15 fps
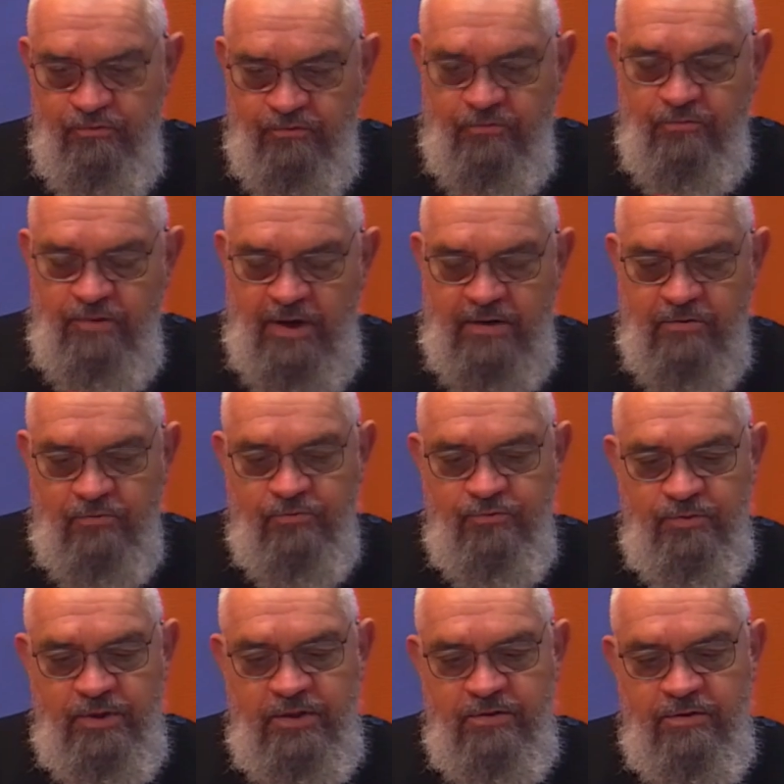sous la
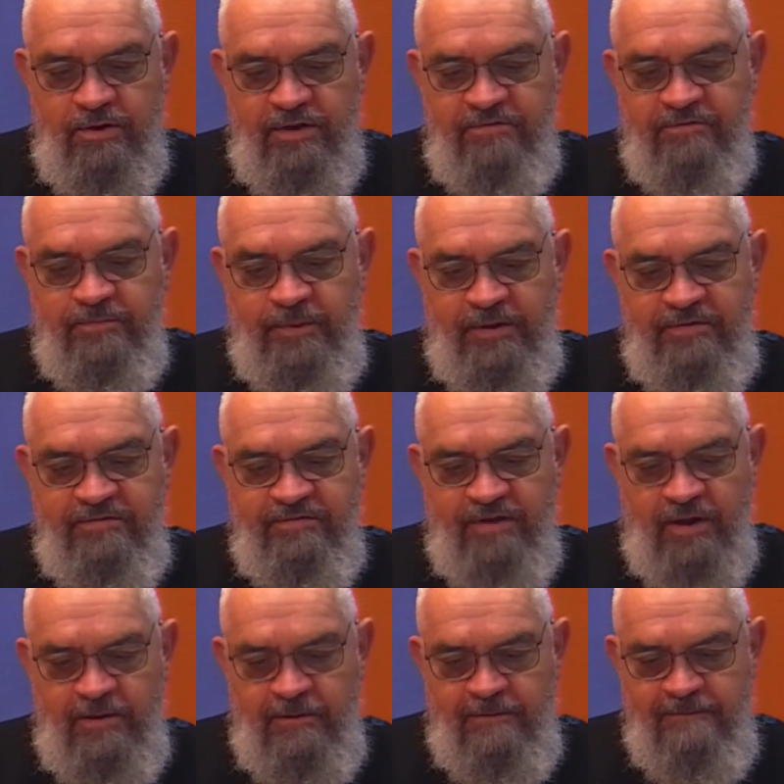conduite de l'Esprit
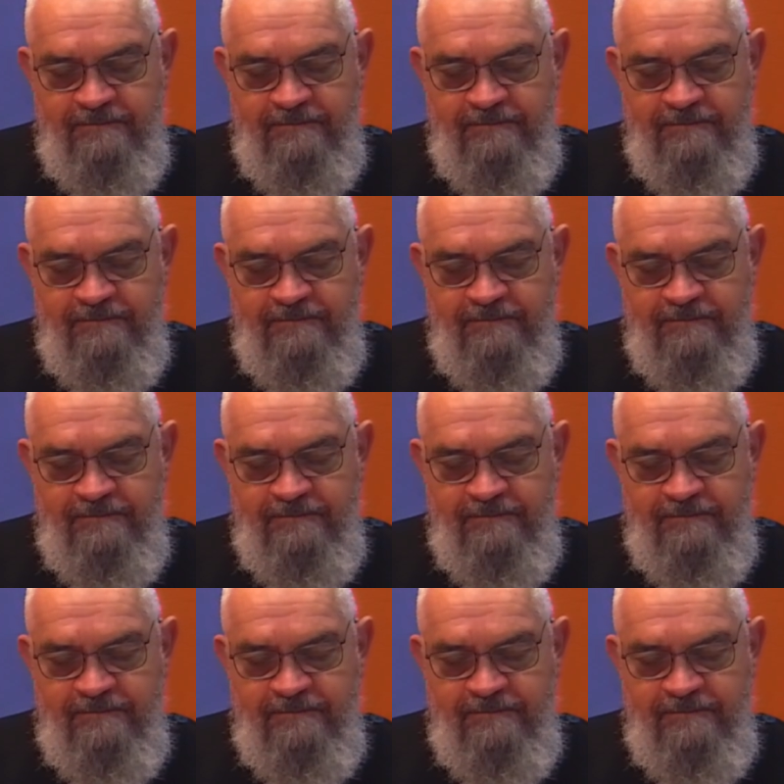Saint.